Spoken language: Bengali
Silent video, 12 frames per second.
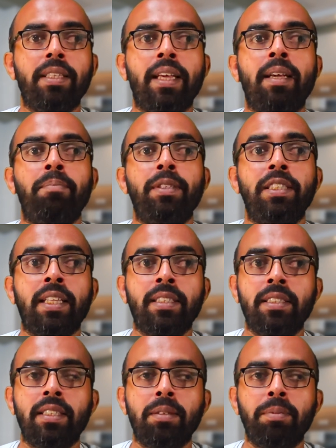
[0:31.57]
তাই আপনি সাথে
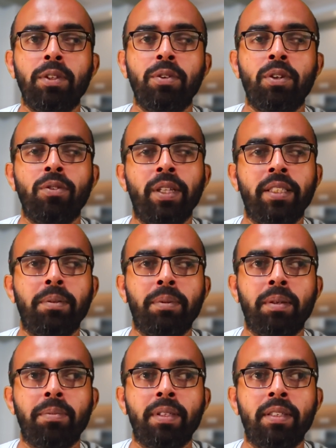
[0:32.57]
সাথে ভিডিওটাও দেখতে
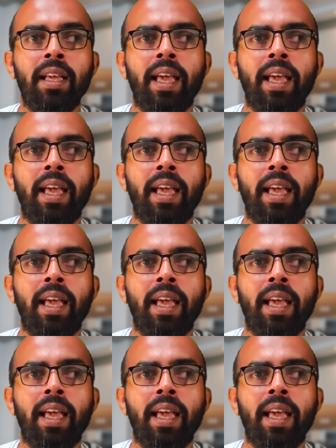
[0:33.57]
পারবেন